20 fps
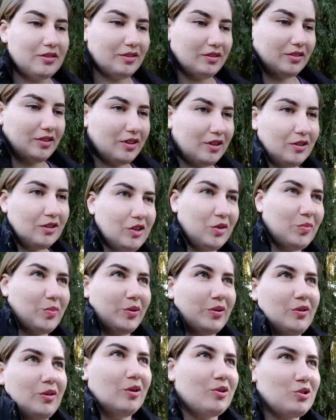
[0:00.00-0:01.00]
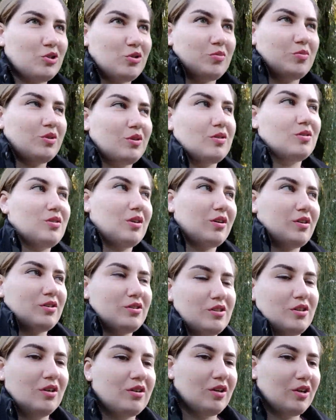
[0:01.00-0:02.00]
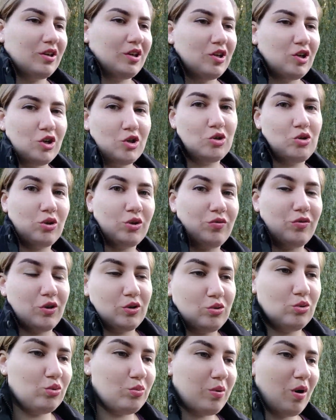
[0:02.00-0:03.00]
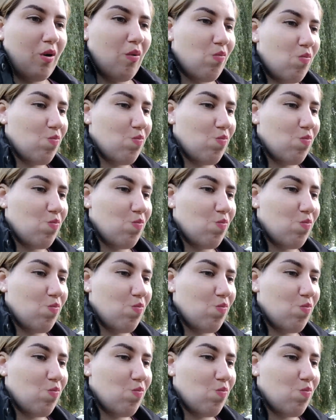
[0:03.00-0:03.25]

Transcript: я так поняла, что мне осталось еще два зуба.